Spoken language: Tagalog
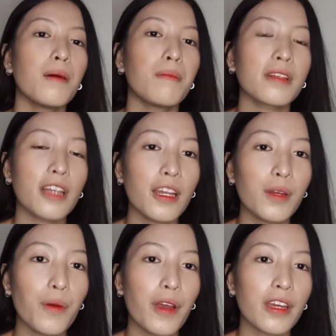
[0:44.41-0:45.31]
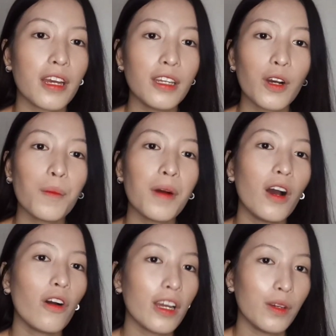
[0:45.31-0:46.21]
But anyway, kani ako
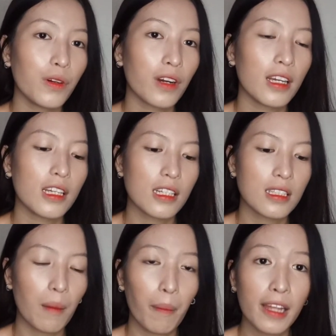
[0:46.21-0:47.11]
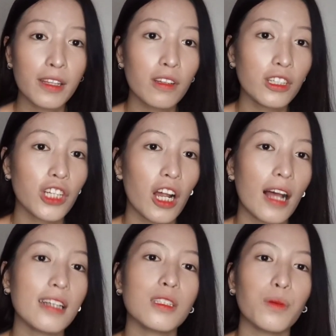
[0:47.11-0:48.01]
mga ukay-ukay is napalit ko na siya
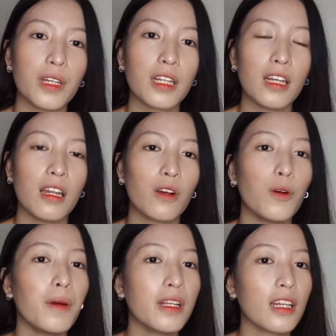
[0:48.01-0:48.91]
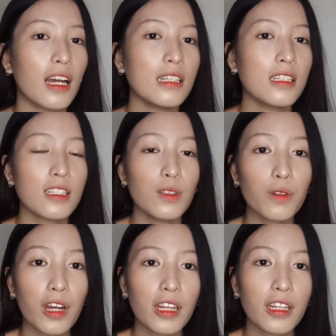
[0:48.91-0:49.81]
last week. Then ang uban guys is
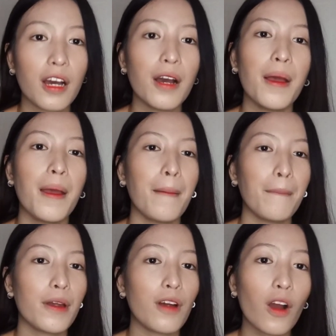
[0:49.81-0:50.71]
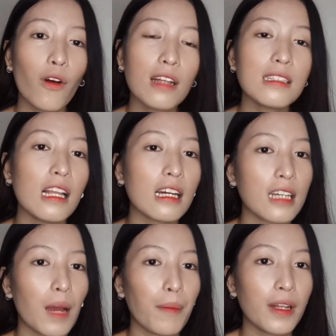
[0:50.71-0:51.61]
dugay na. Pero ako lang sa
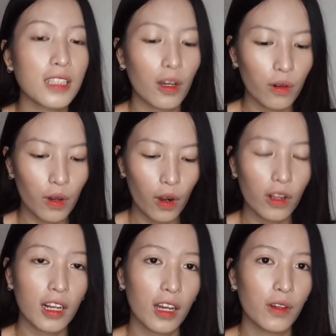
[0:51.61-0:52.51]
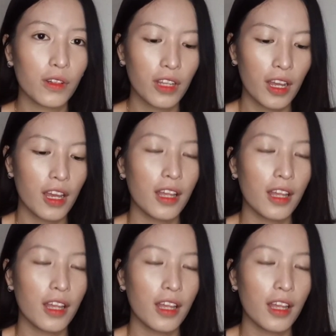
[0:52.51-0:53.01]
lang gi giapil sa akong haul karon.